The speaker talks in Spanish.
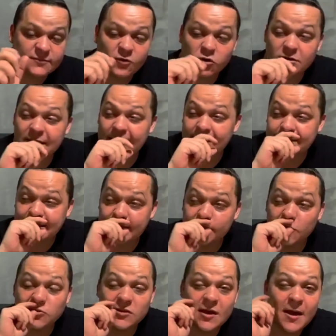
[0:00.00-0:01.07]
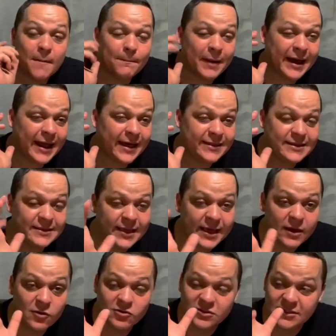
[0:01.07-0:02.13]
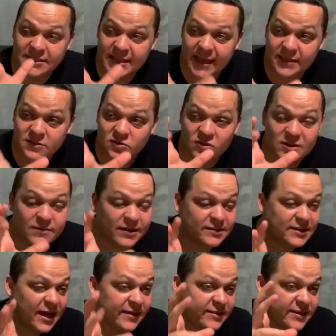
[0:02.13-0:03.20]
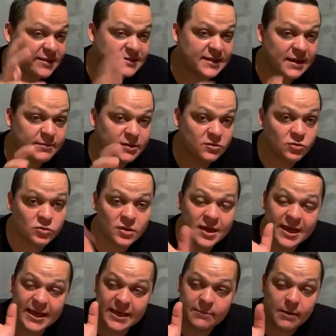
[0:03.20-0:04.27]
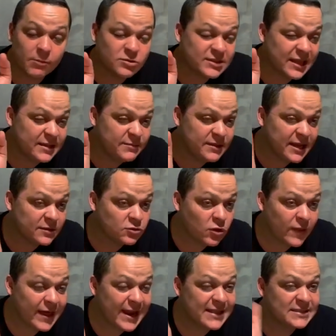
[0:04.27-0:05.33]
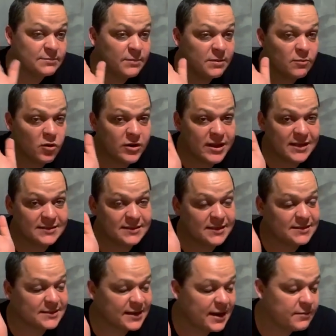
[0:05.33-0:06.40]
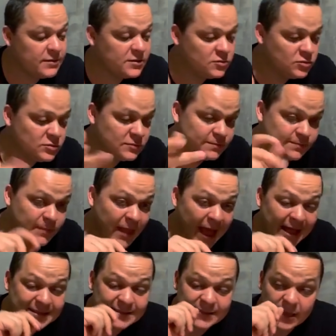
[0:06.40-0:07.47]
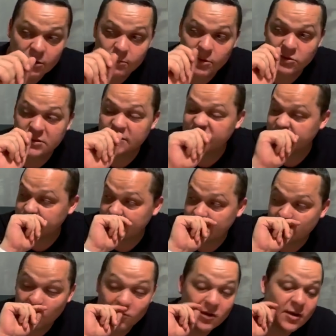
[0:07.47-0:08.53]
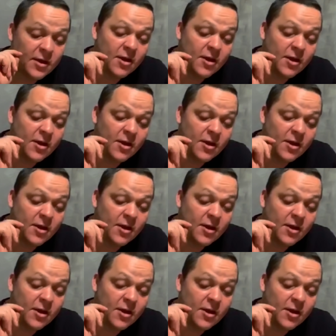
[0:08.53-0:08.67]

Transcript: Fortalecemos para dinero, sexo, libertad y esclavitud. Y vamos a eliminar todas las memorias de esclavitud a cero menos infinito.